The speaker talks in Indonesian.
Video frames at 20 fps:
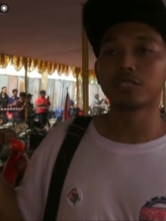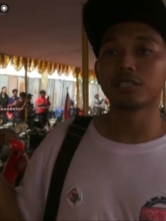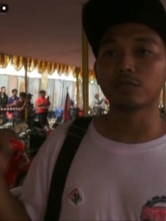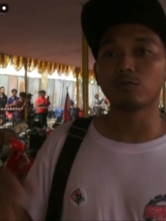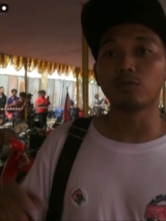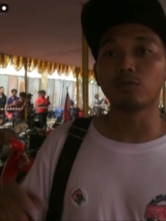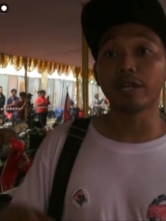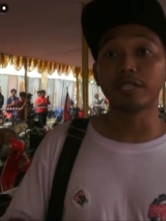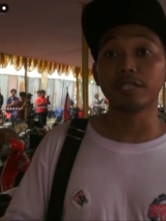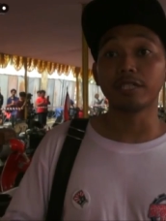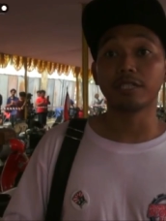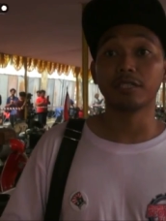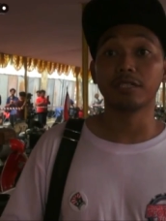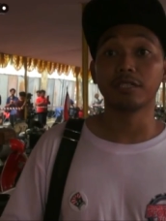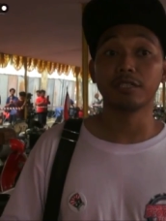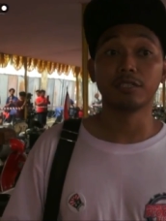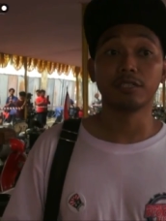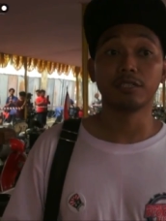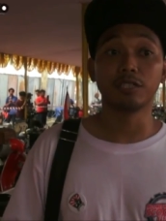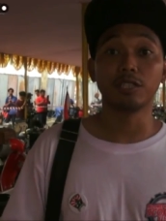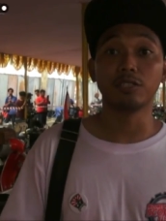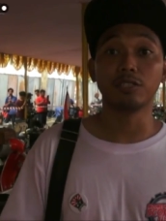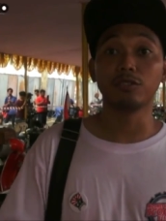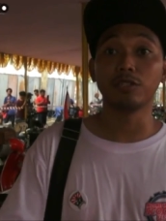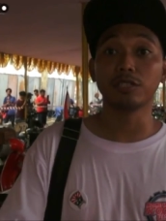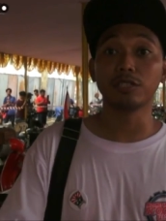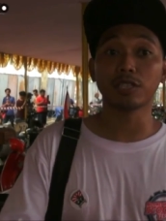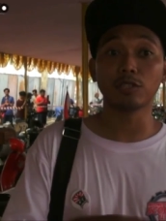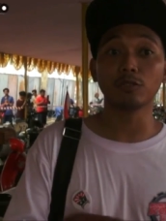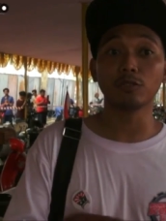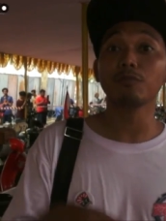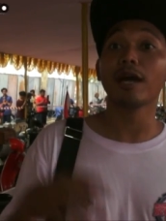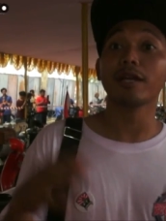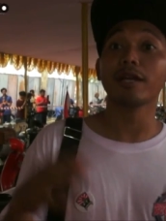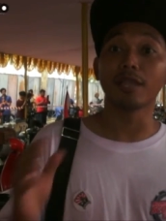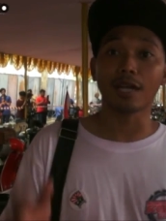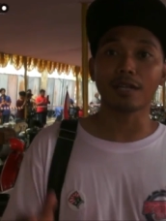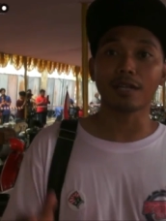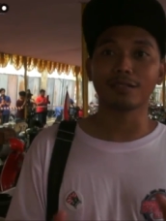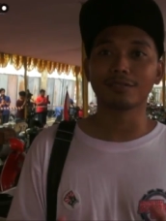di semua nih di Indonesia itu
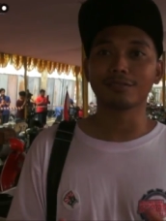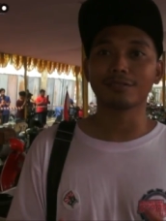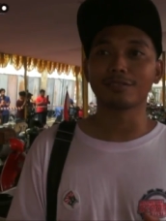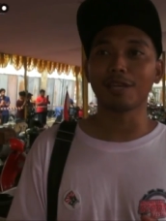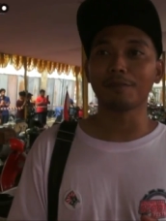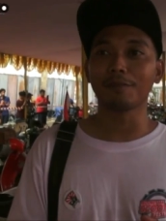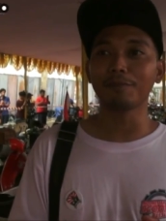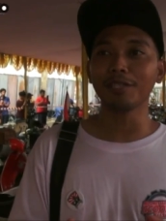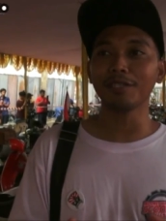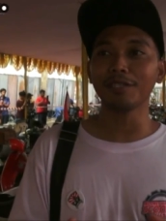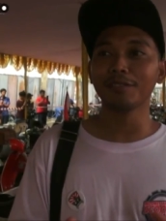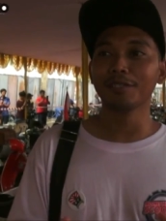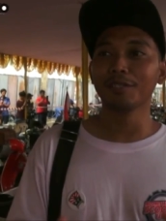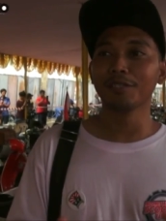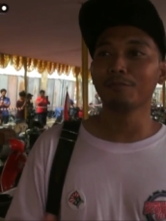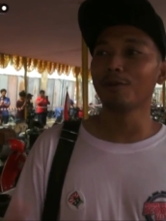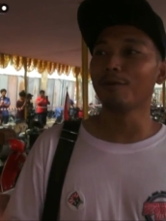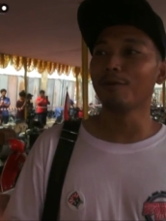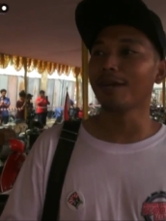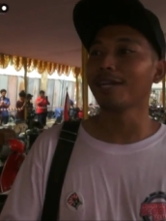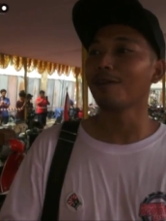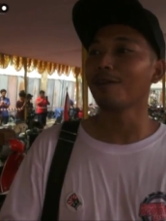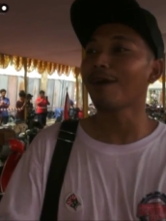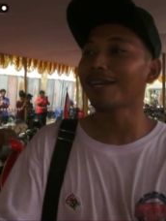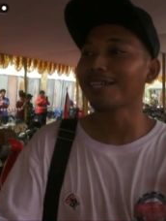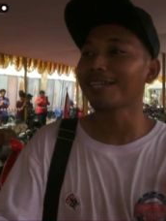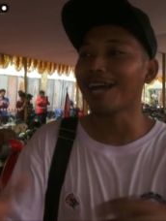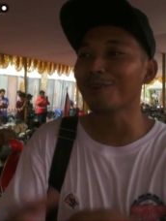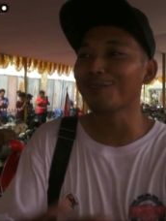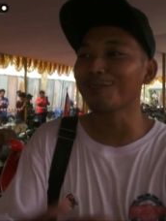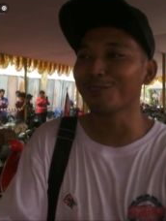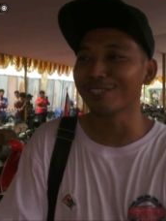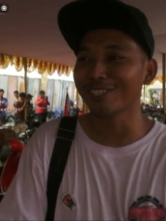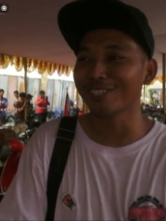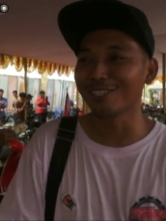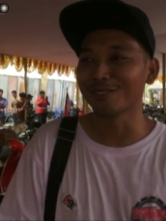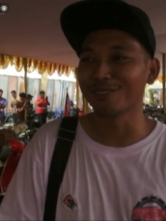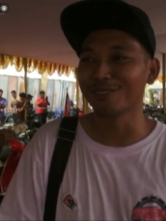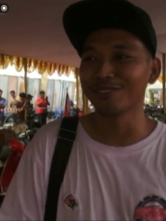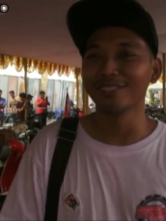banyak, tapi belum ada wadah untuk
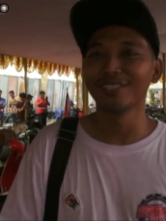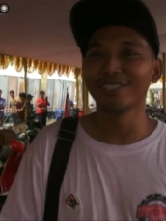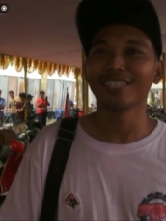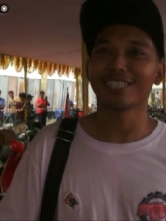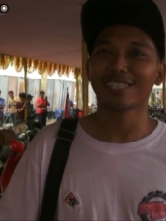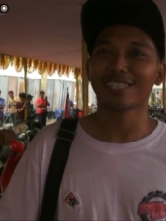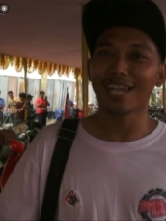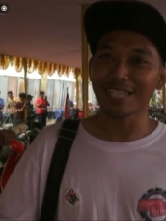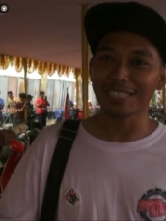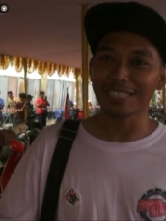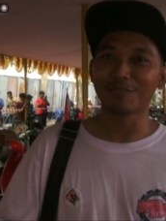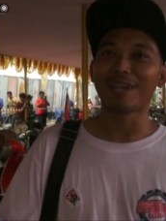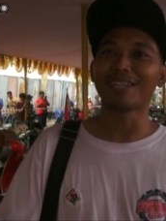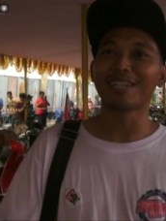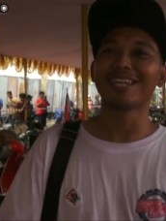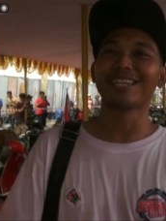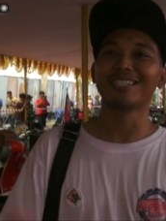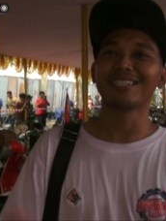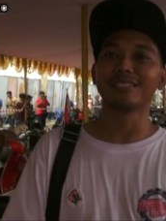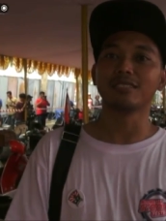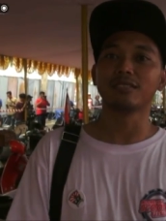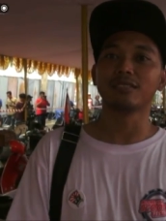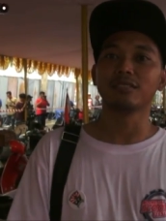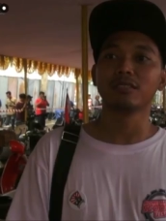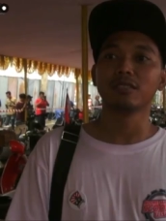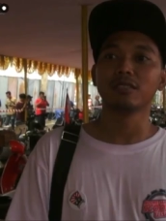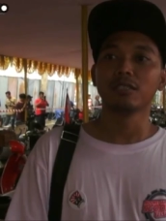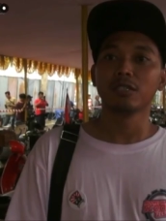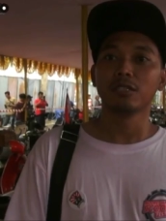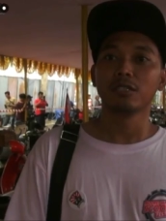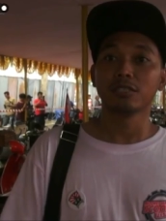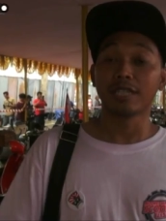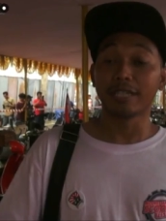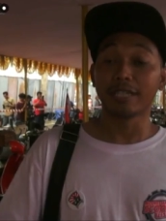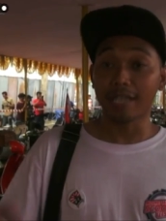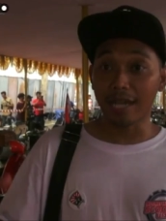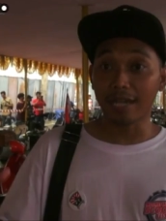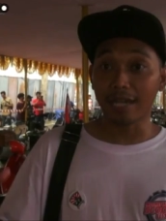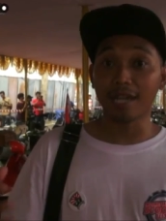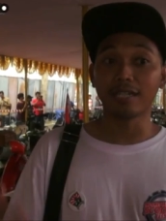itu. Kita kasih wadah ini
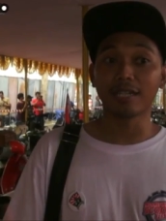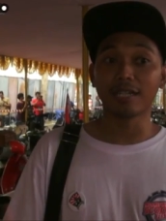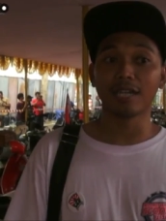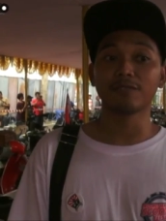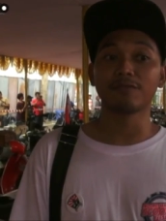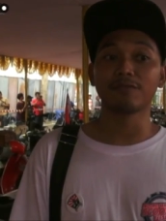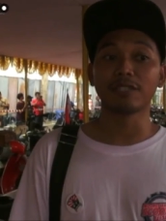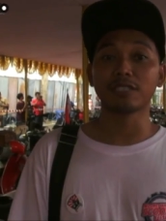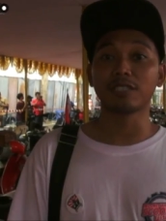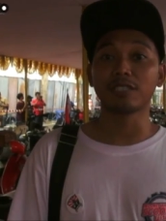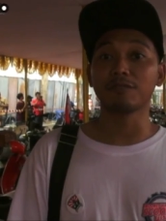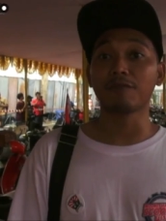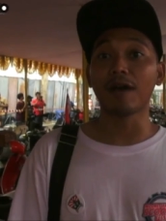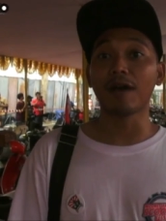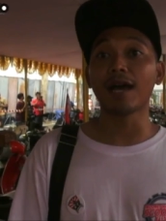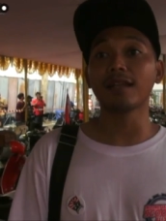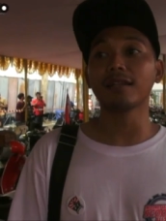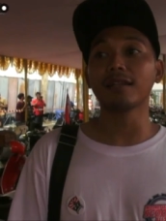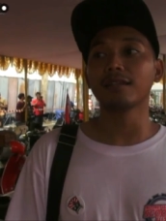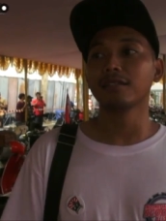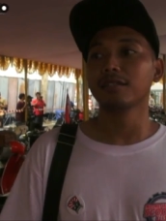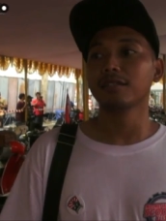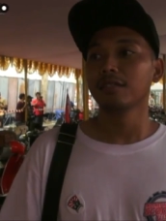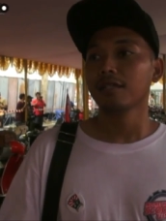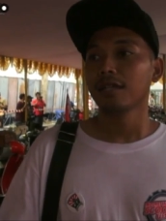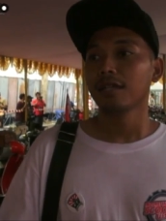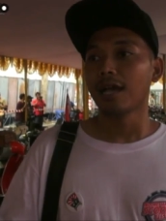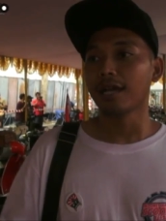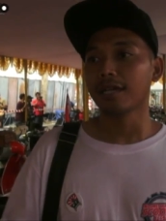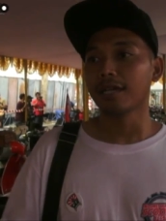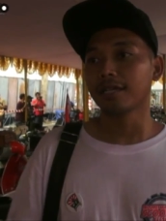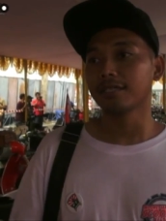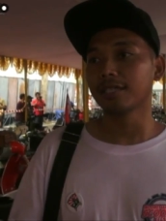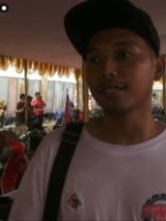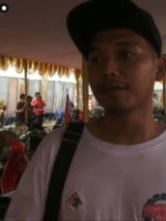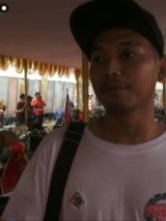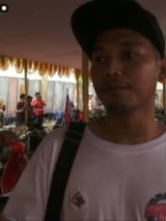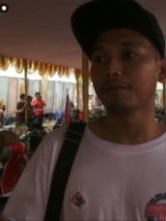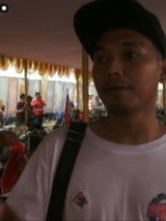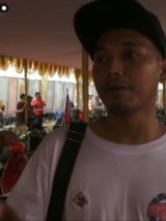jadi adakan festival akhirnya